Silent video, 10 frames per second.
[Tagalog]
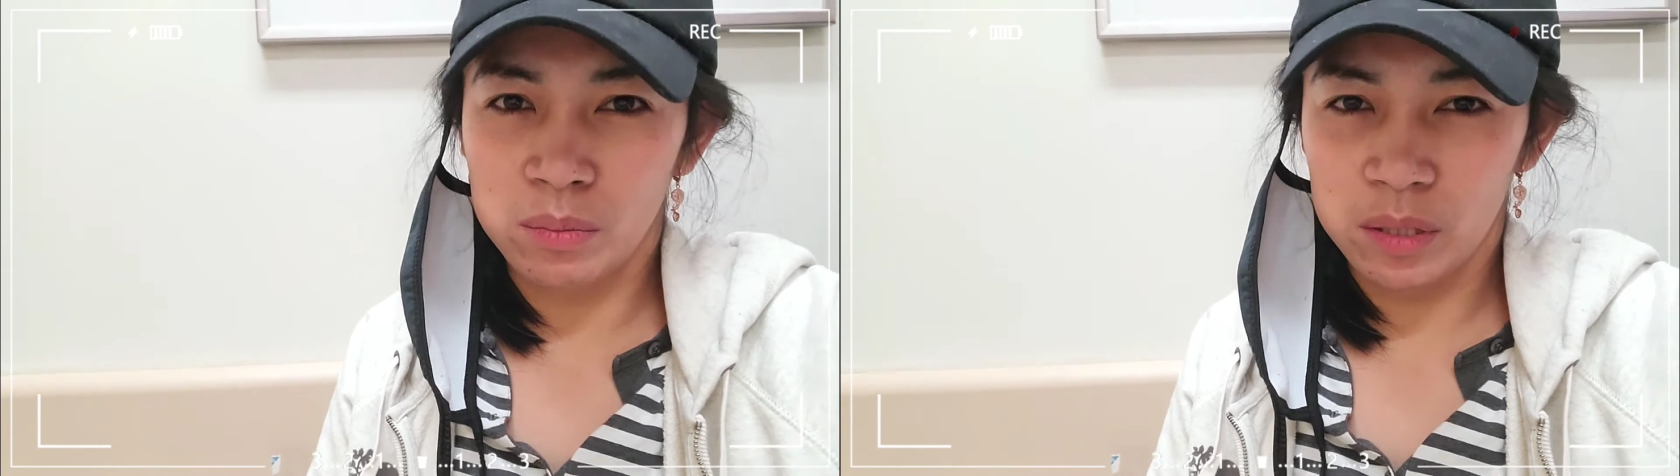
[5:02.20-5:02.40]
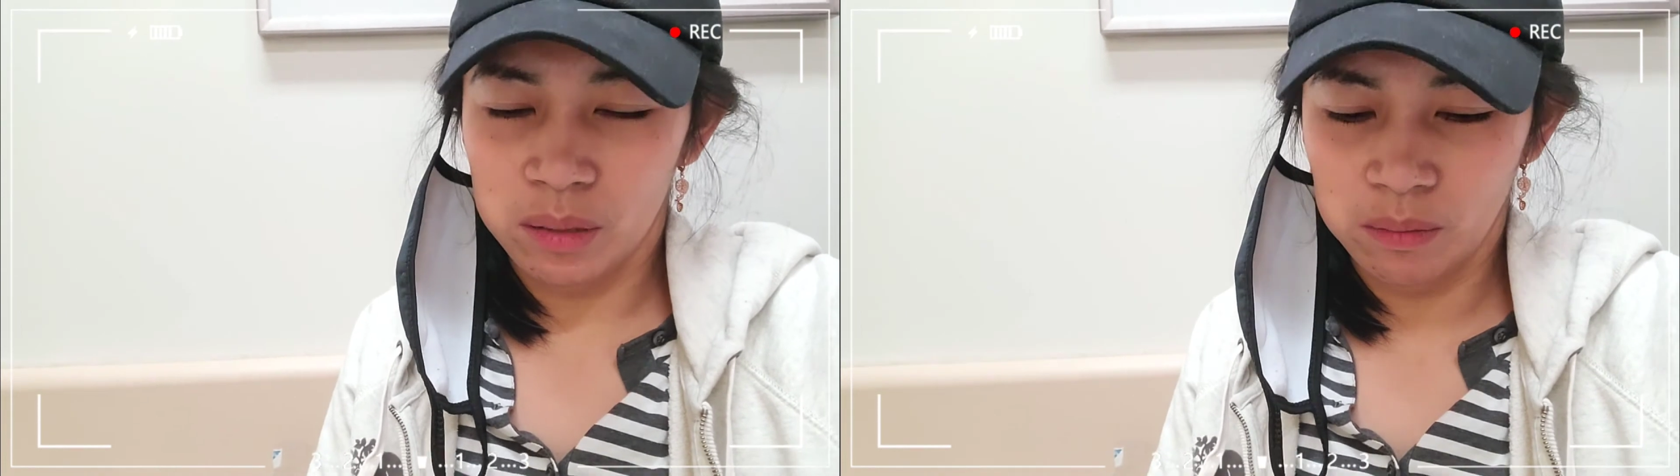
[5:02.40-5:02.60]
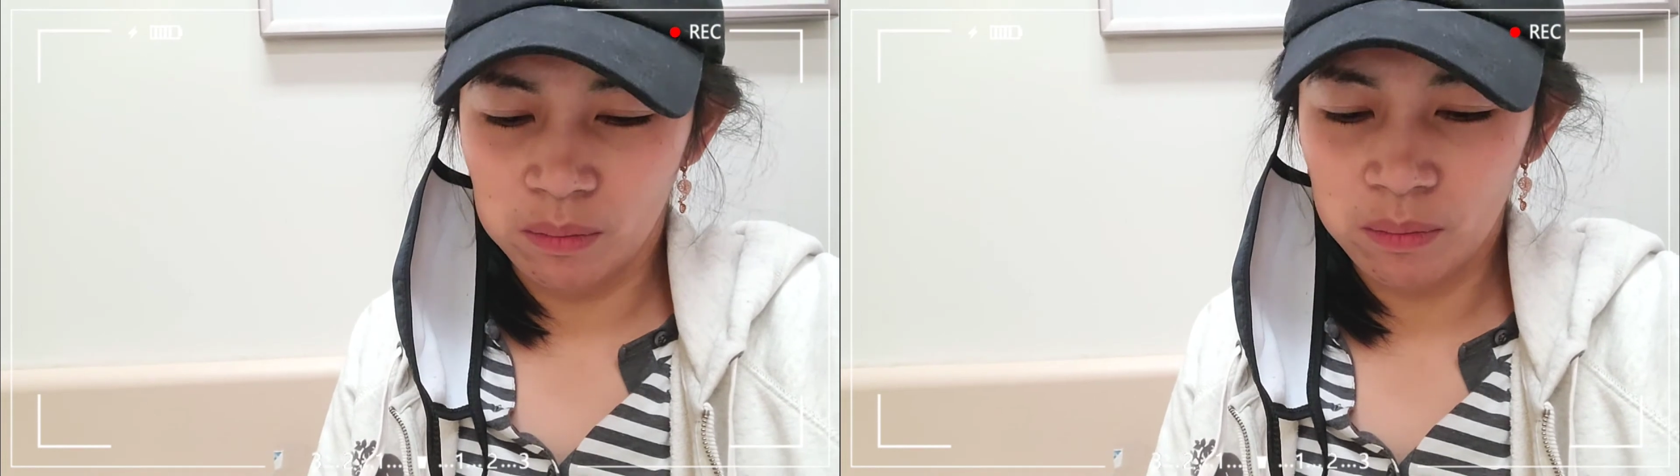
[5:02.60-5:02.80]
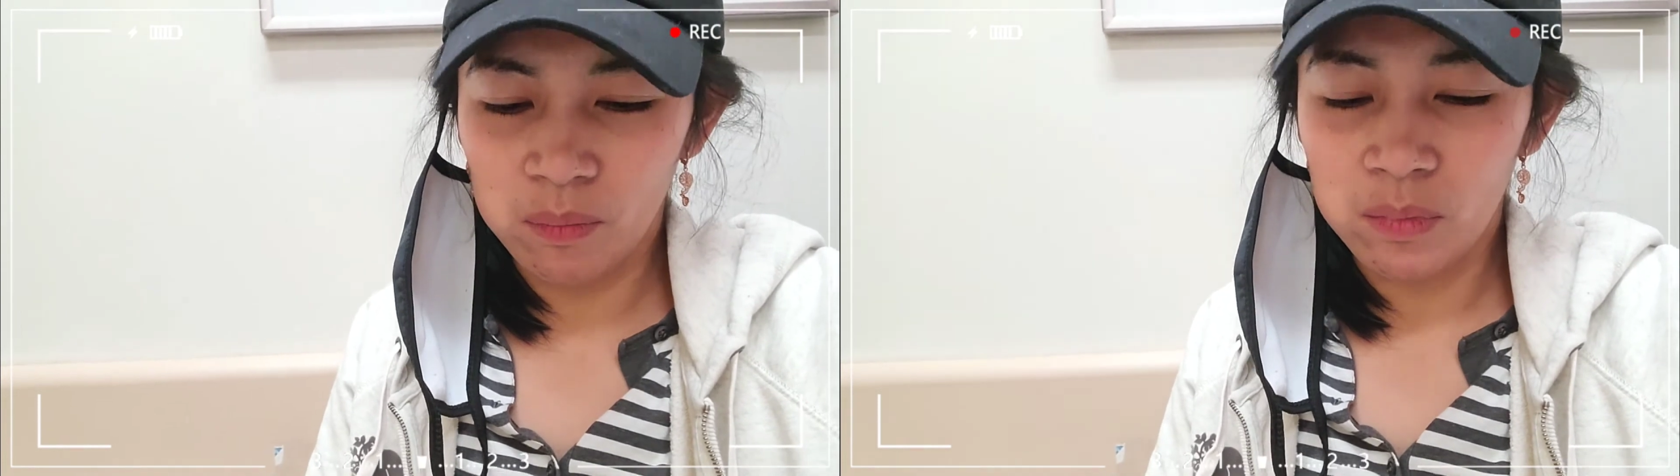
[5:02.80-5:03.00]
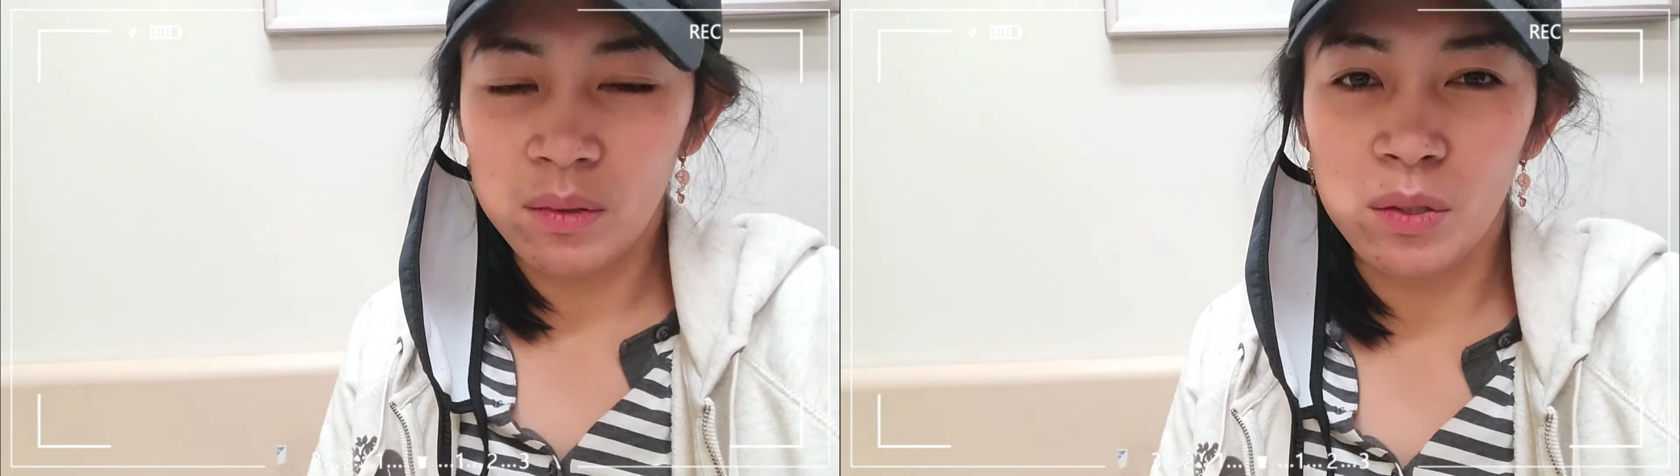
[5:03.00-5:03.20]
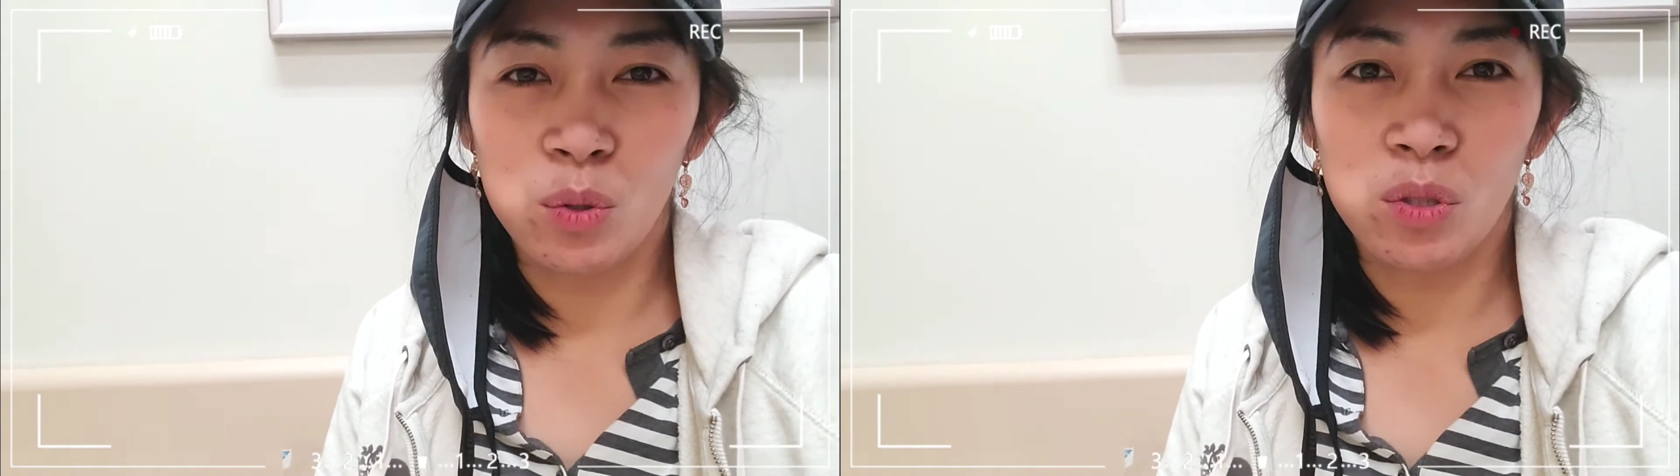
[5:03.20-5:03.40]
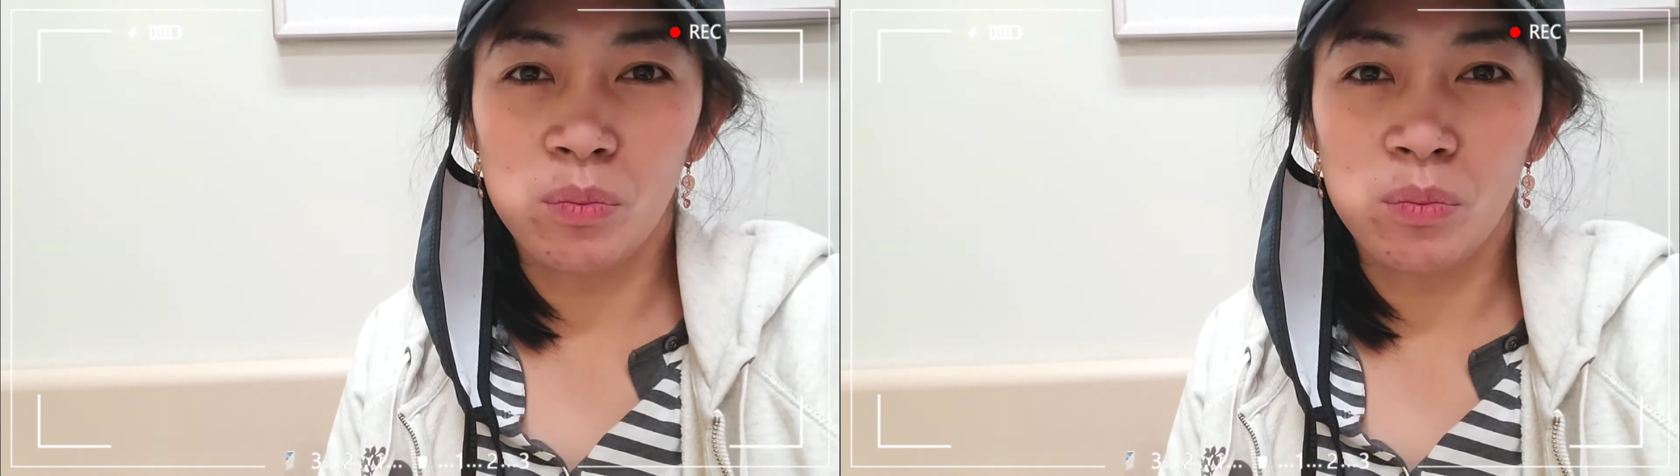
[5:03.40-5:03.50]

naman, hindi ko na